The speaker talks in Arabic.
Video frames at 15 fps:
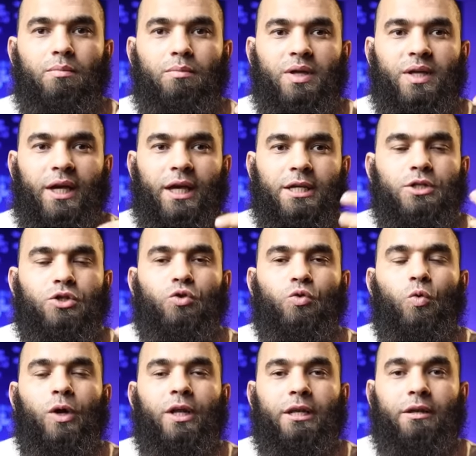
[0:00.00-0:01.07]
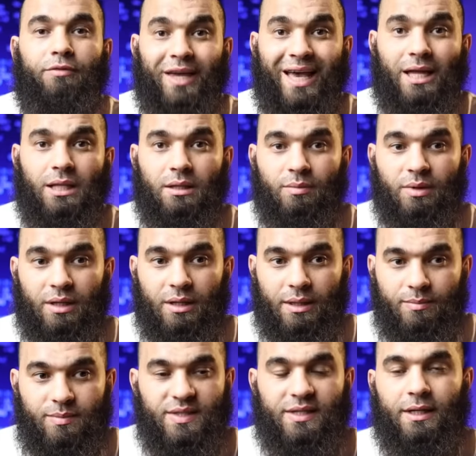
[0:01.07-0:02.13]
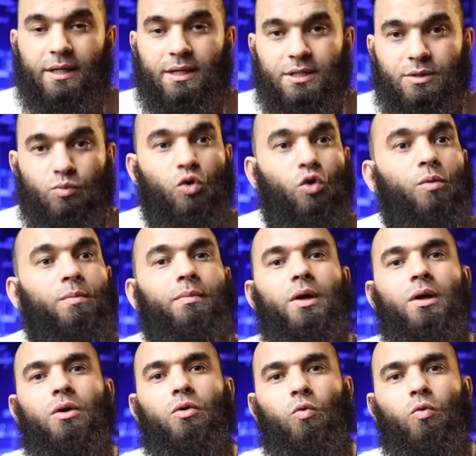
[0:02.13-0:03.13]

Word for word: بيحسوا ان في حد بيمسك جسمهم